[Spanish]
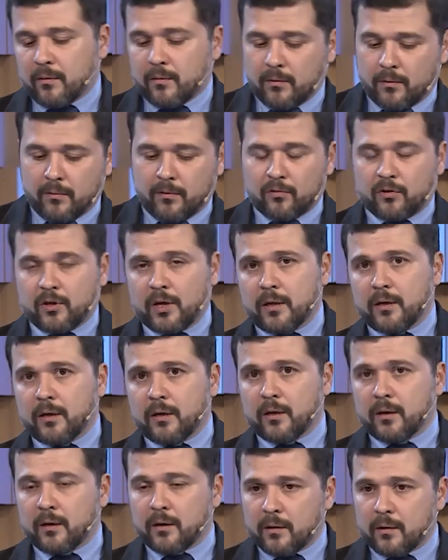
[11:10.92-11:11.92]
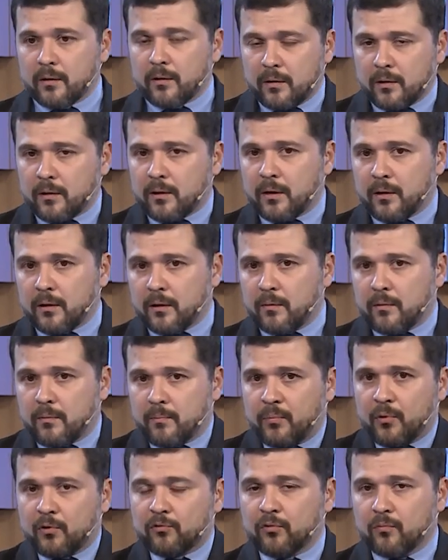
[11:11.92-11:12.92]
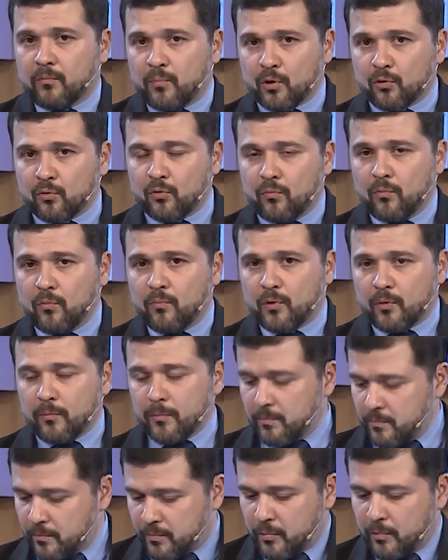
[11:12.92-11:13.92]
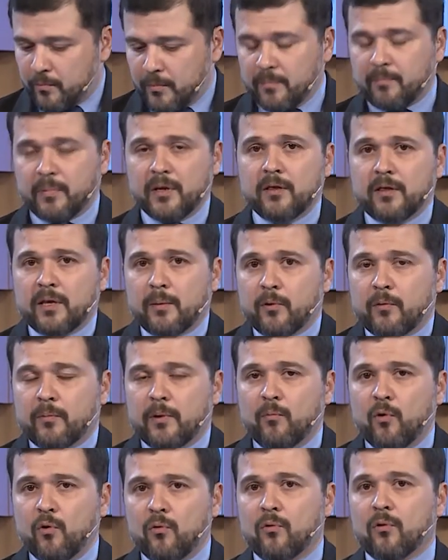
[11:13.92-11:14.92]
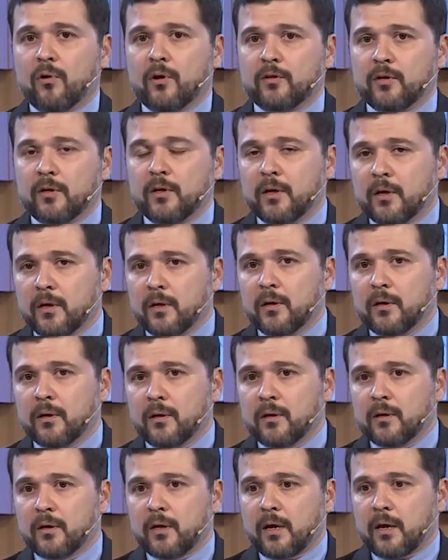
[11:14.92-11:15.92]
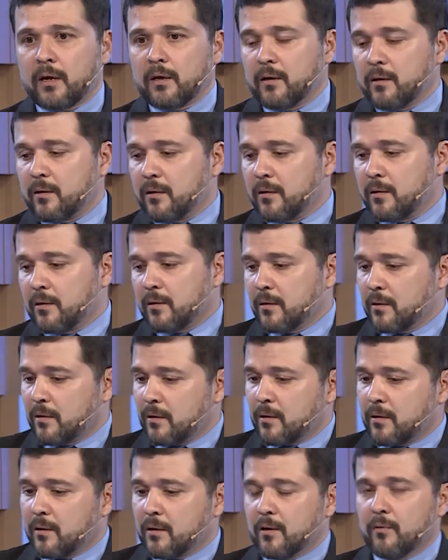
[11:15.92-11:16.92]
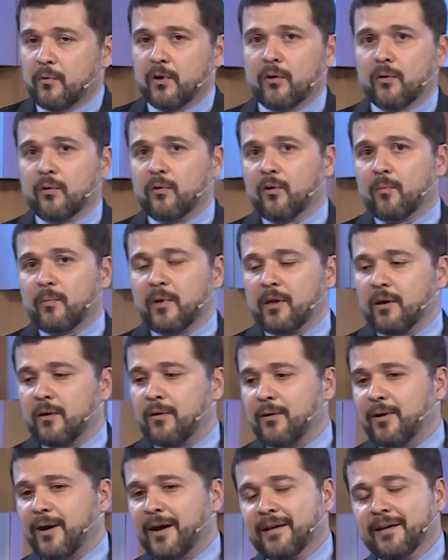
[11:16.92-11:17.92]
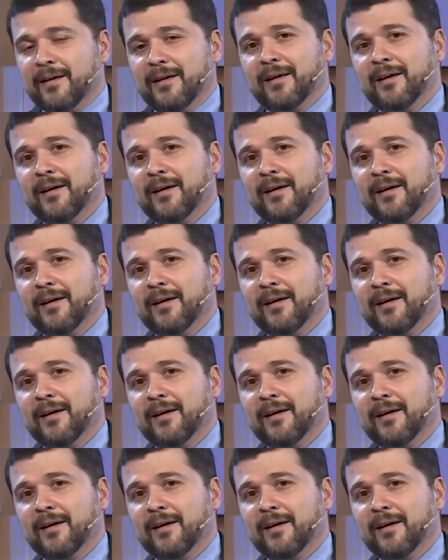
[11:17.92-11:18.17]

no entiende eh, por, su, por, por, mi, pinta, por mi músculo, así. ¿Qué hay? Y bueno, y uno me dijo ¿hay